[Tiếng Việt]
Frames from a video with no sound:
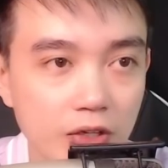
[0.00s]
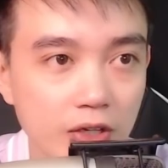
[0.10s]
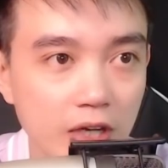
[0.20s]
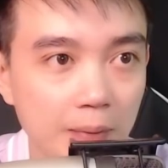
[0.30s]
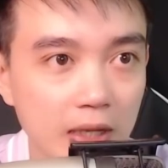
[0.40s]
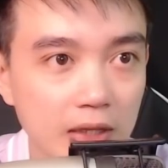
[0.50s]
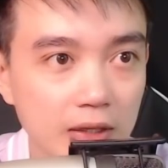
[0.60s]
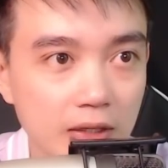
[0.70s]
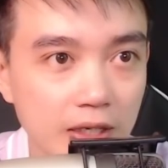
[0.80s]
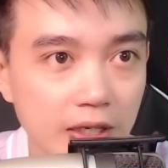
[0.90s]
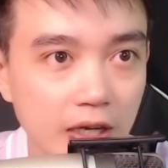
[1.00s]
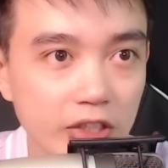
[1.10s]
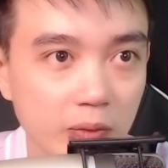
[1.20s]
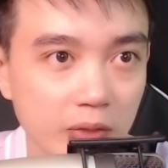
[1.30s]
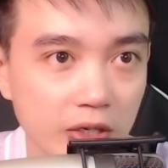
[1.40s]
vừa gặp cái thứ kia ở
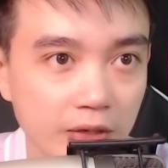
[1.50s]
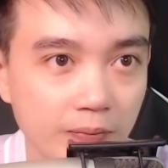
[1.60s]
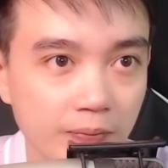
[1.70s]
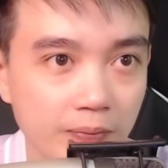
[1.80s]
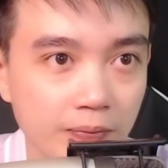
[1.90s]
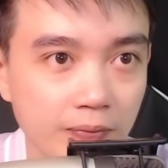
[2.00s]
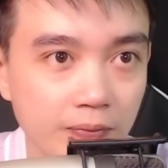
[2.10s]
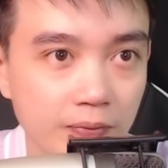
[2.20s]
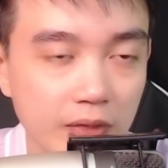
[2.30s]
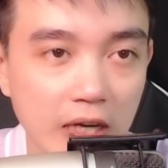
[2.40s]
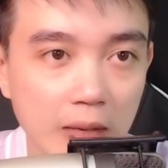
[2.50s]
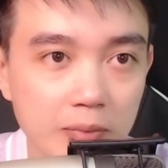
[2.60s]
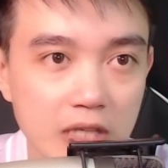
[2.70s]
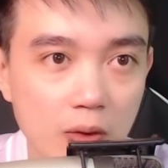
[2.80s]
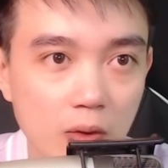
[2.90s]
trong gương thì làm
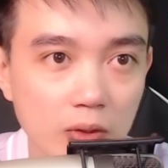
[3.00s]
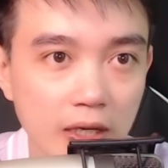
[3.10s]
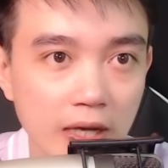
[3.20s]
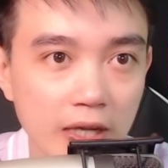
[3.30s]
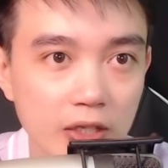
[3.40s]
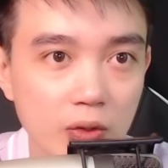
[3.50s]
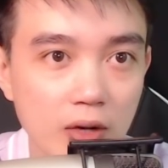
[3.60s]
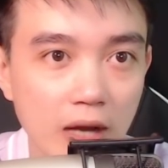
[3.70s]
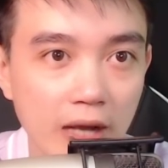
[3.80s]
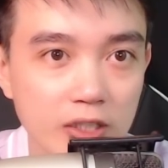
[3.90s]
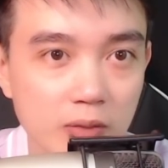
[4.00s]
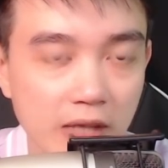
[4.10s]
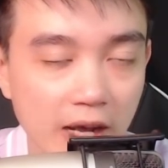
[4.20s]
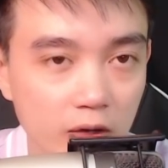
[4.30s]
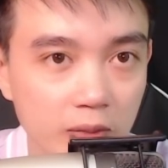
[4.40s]
sao có thể để cho nó lại trong
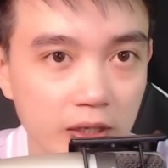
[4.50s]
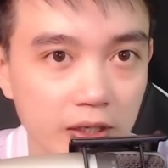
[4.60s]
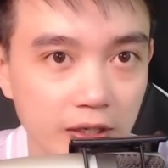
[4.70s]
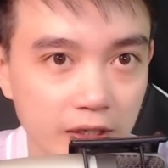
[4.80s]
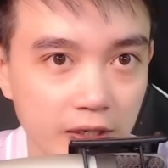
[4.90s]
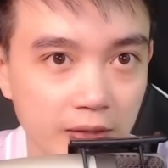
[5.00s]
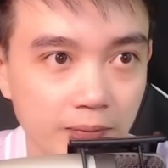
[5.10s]
nhà của mình được chứ.